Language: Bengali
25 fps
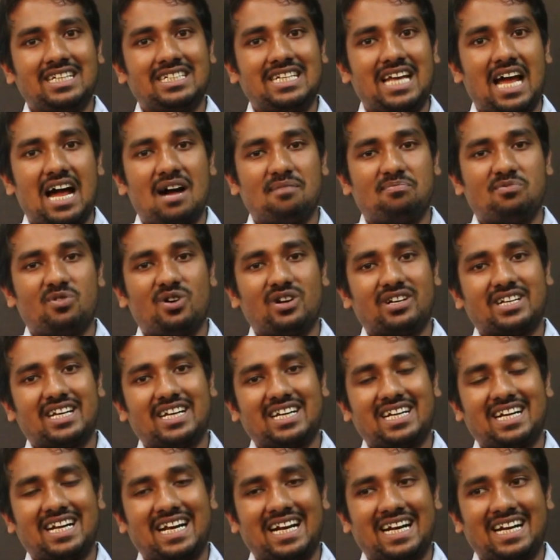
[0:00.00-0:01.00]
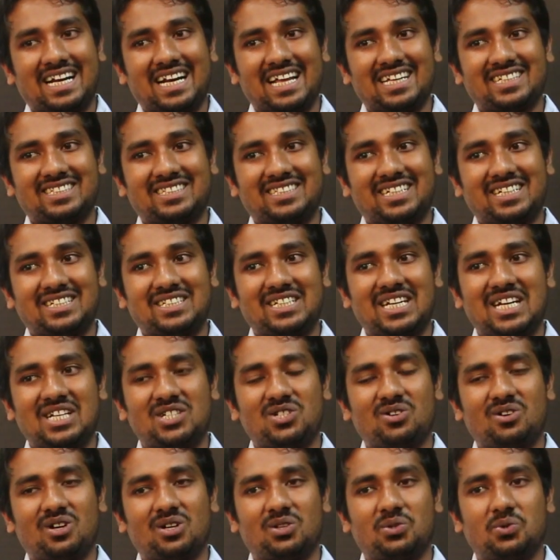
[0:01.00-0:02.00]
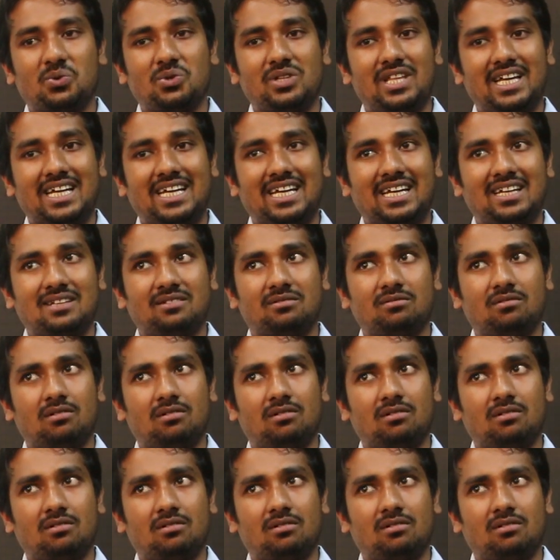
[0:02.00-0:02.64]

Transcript: সেই আপওয়ার্কের ক্লাসটা শেষ হওয়ার দুই থেকে